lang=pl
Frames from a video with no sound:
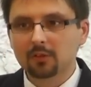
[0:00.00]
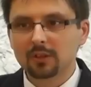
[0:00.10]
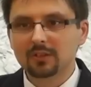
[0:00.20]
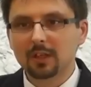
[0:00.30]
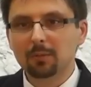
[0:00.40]

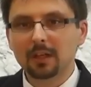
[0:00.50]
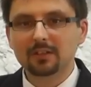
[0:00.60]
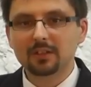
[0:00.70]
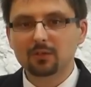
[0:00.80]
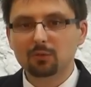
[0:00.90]
to jest
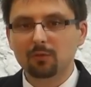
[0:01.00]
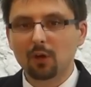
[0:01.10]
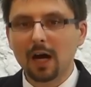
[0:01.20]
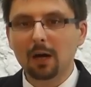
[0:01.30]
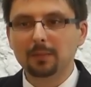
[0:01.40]
hebrajskie
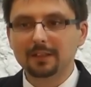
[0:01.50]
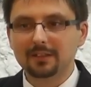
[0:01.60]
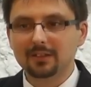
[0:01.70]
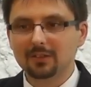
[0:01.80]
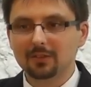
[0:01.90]
słowo
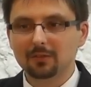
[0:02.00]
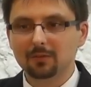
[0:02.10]
hamec,